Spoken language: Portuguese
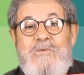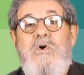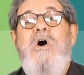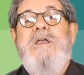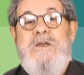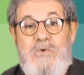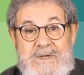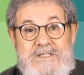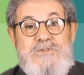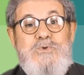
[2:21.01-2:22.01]
corre o
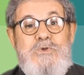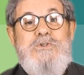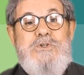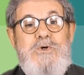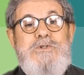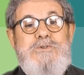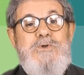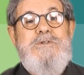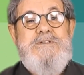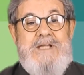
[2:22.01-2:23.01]
risco
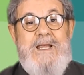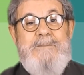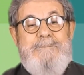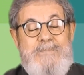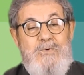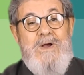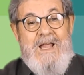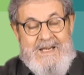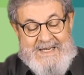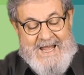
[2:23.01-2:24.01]
todo tempo
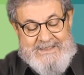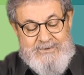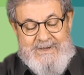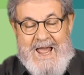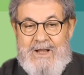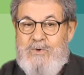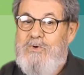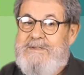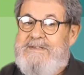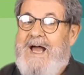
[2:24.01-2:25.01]
lá no
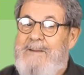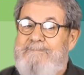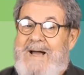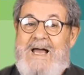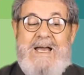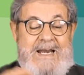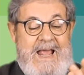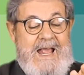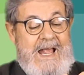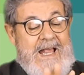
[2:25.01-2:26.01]
Lago da
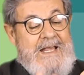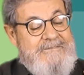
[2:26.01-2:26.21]
Maré.